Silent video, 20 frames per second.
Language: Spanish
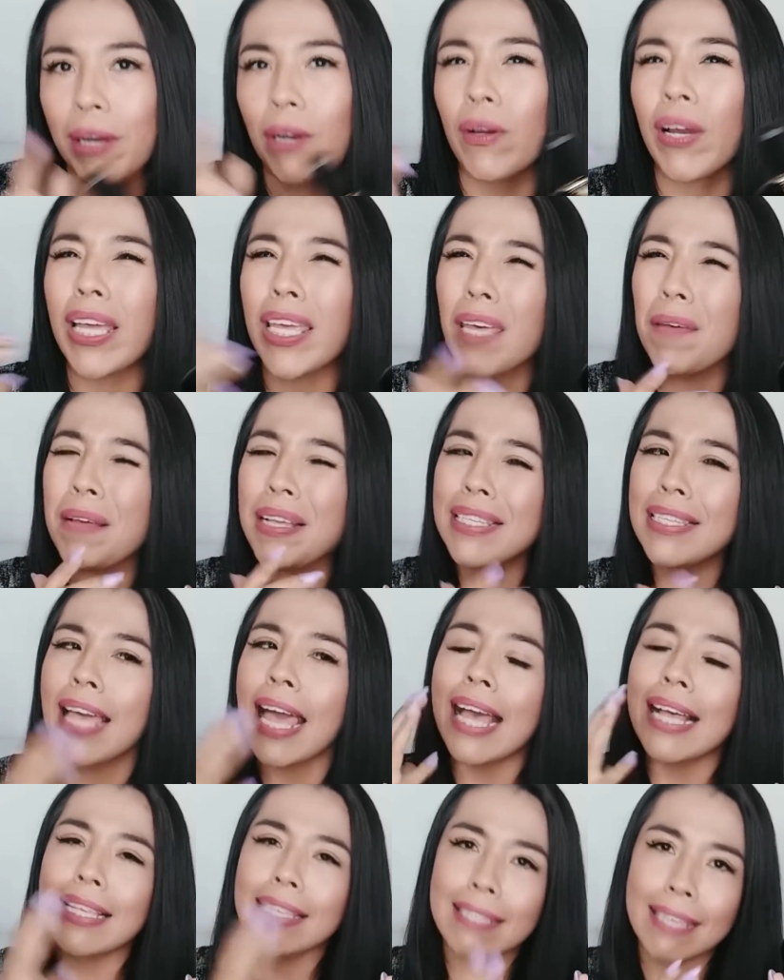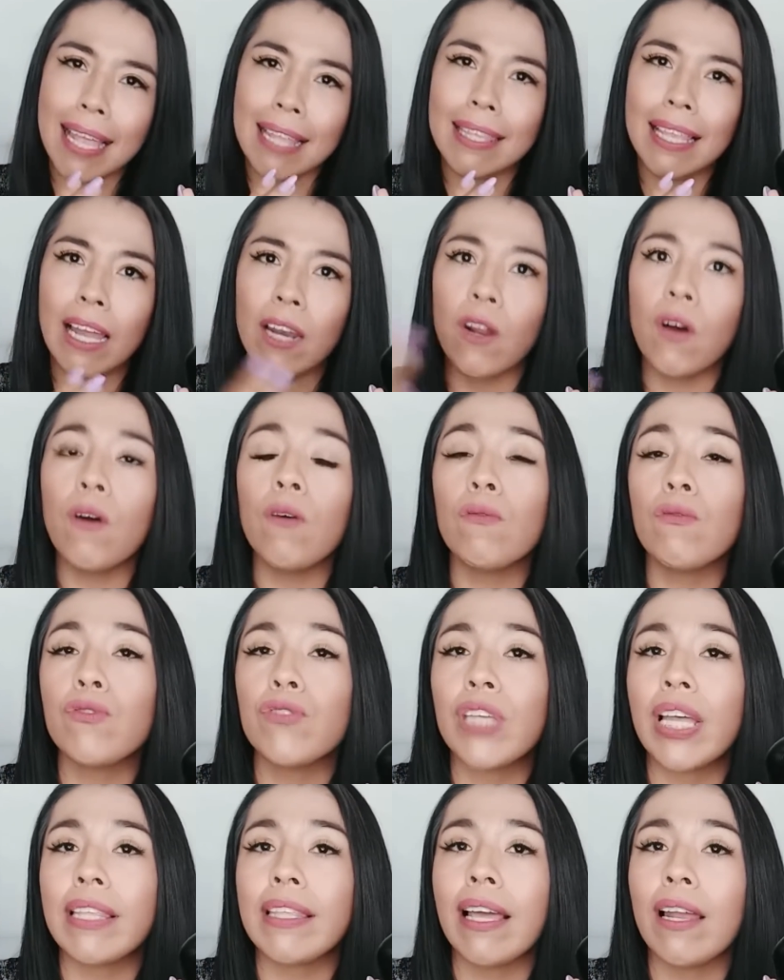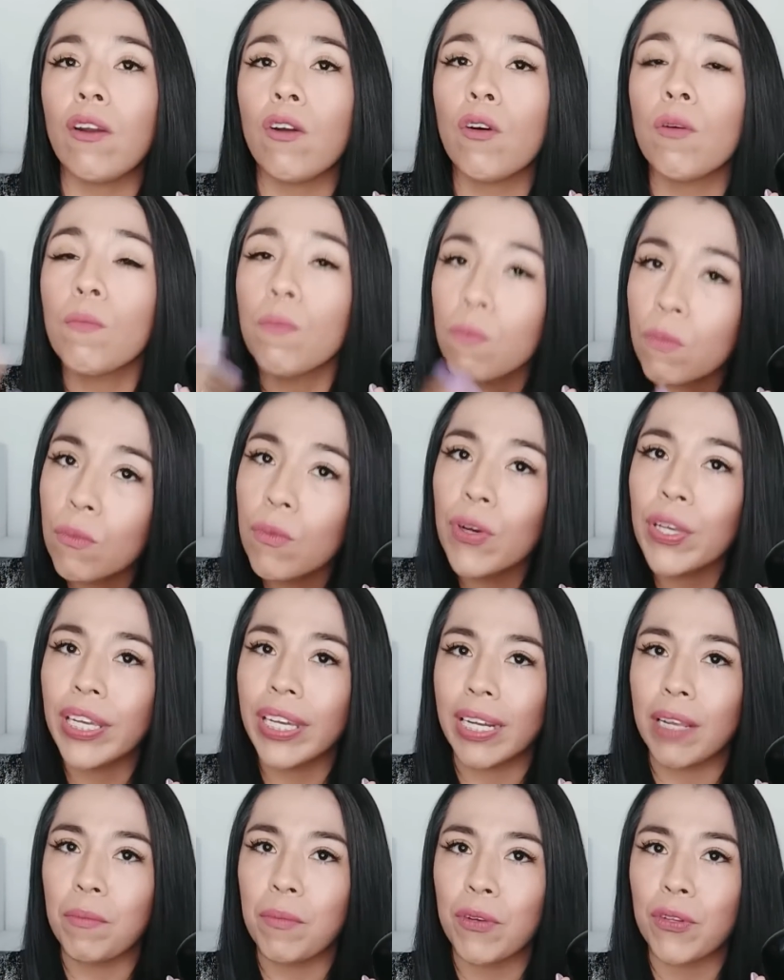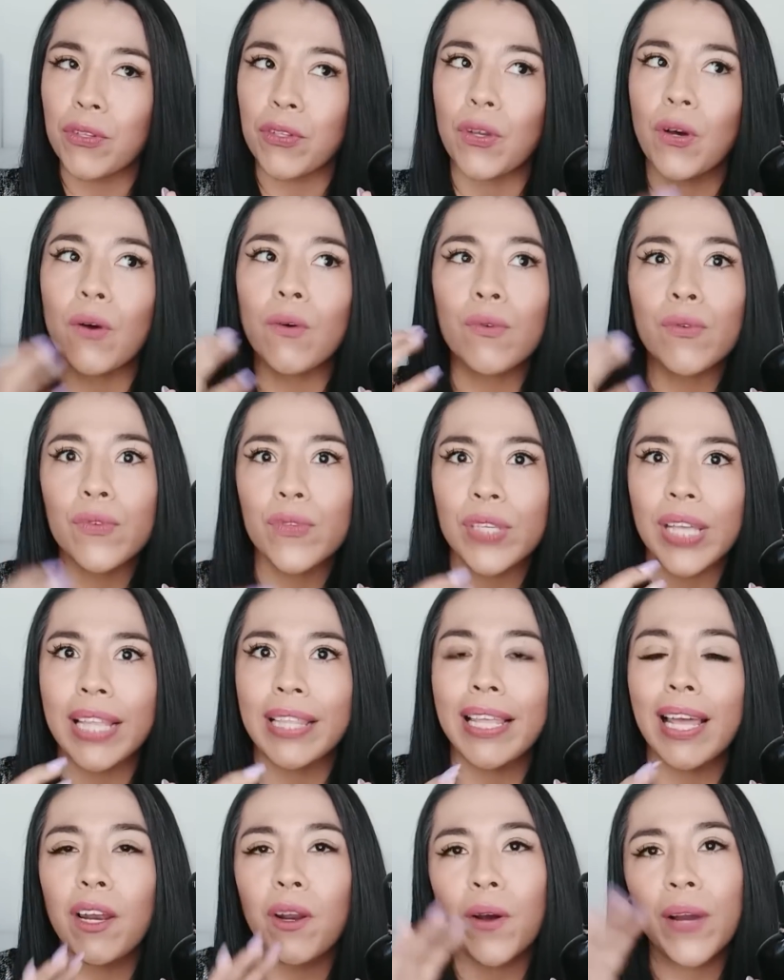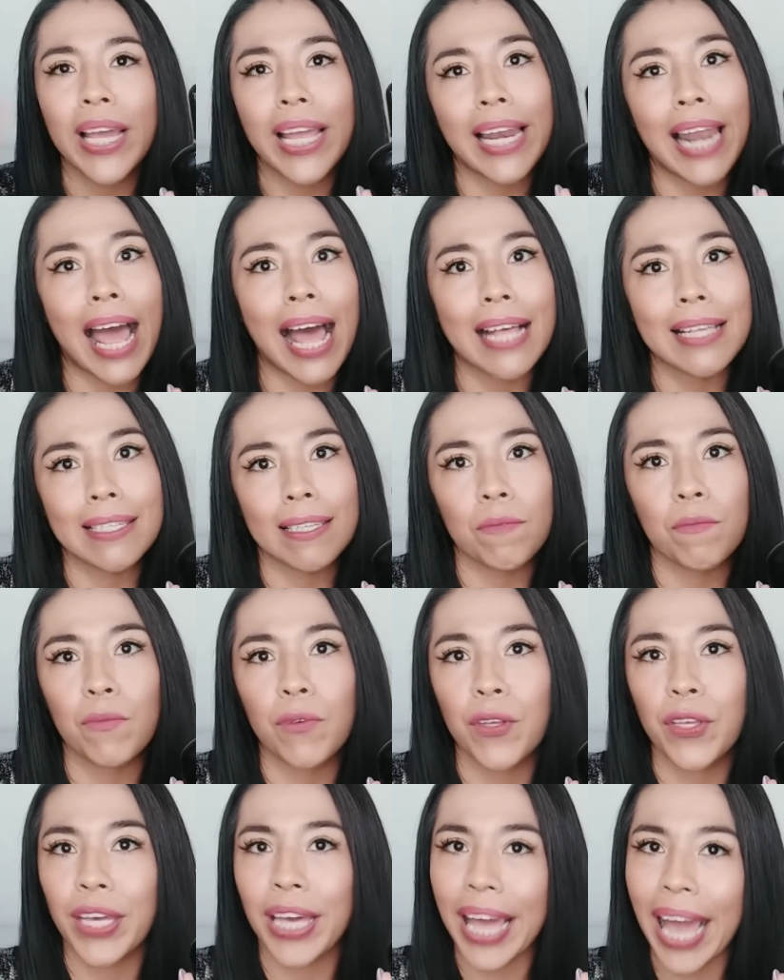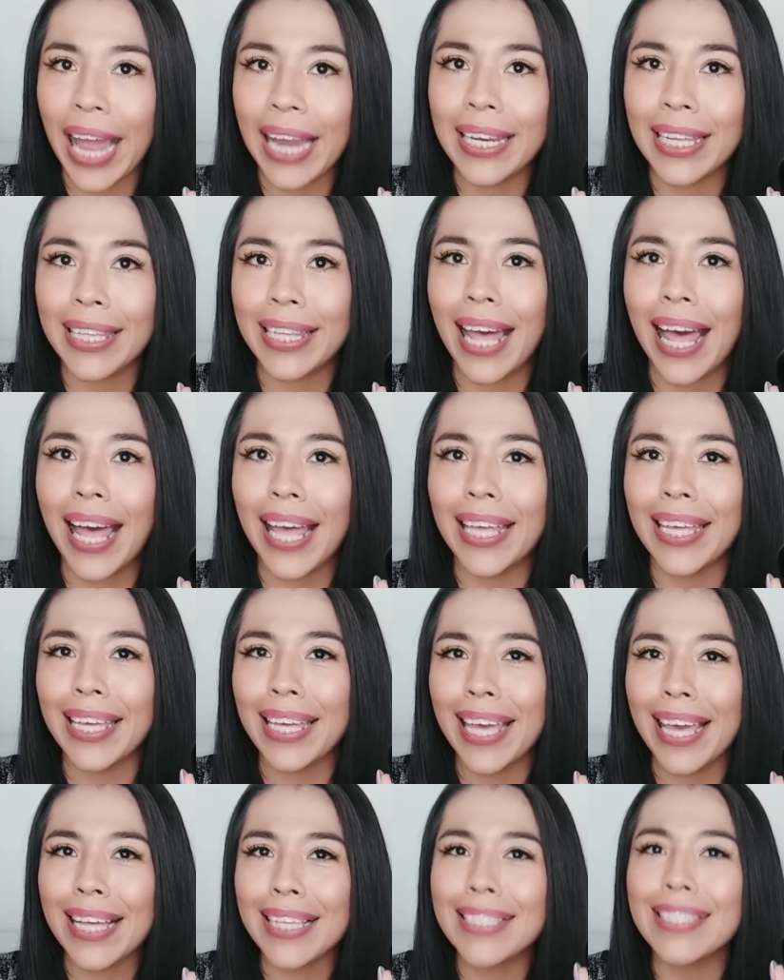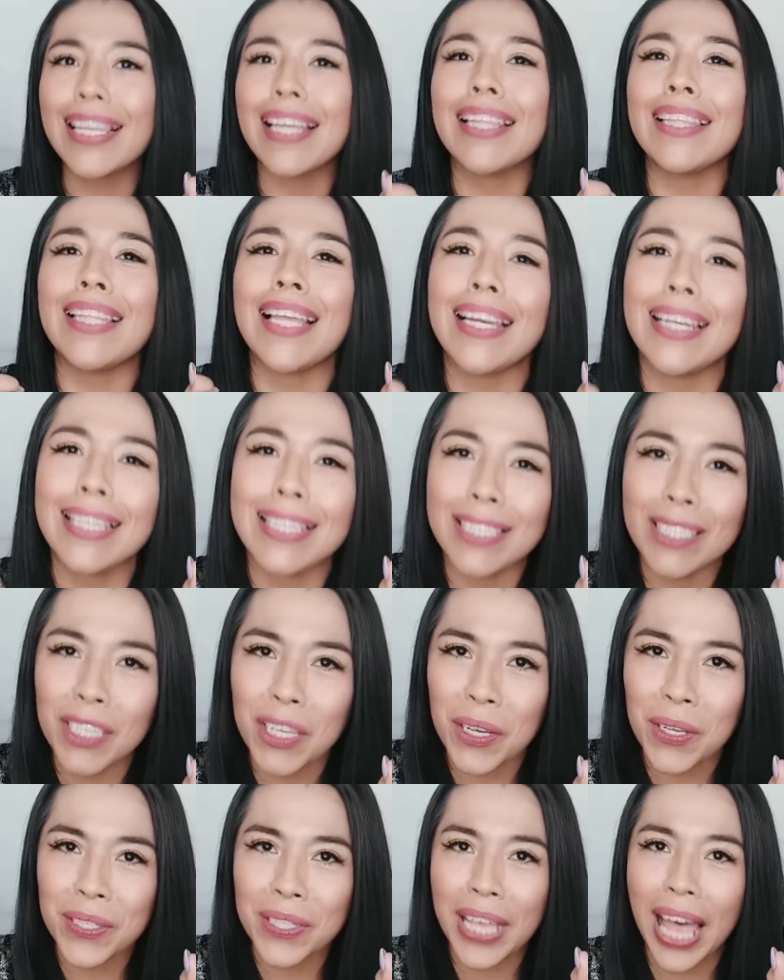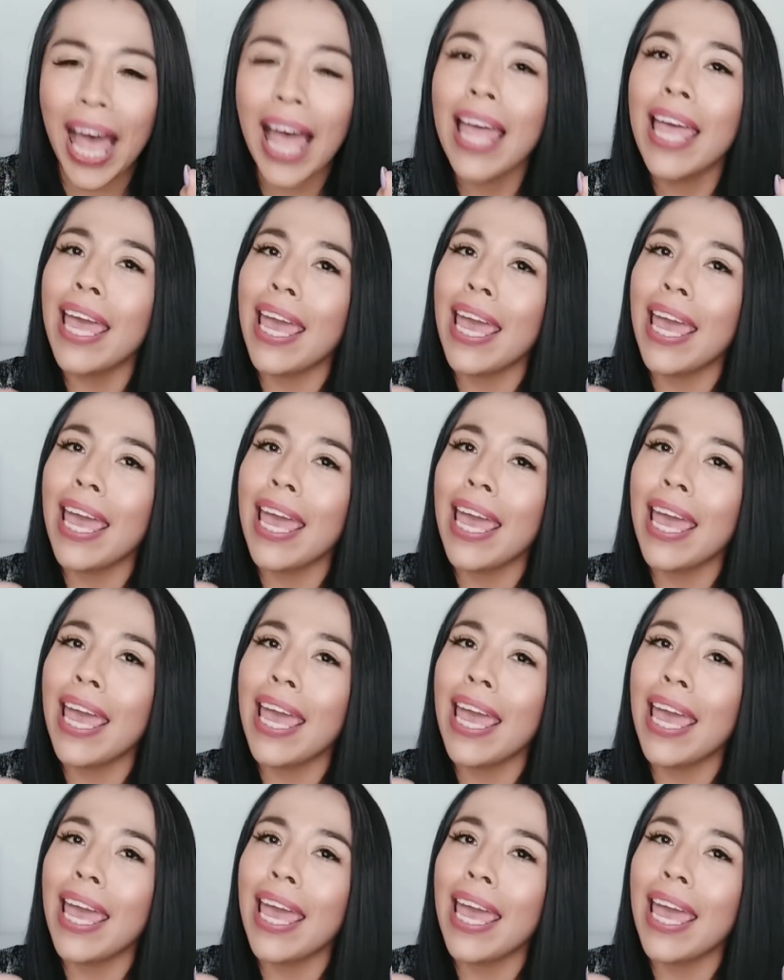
Lo que lleva es sándalo, un sándalo muy cremoso, un sándalo que la hace muy cálida y es deliciosa